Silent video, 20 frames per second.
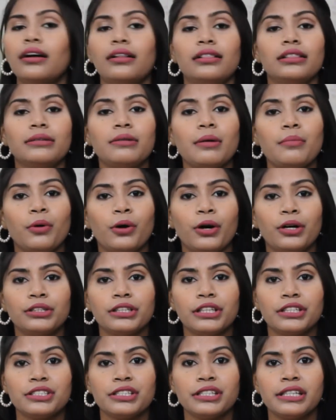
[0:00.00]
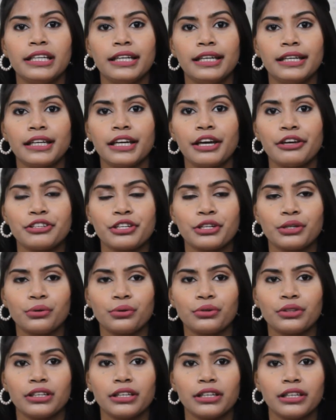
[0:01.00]
हल्दी में बहुत ही अच्छे हीलिंग एजेंट
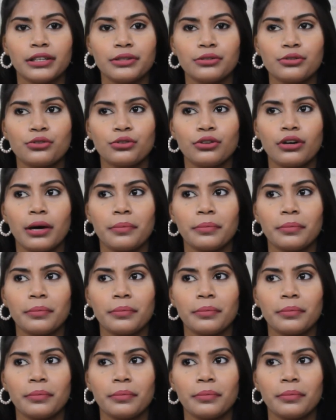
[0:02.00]
होते हैं जो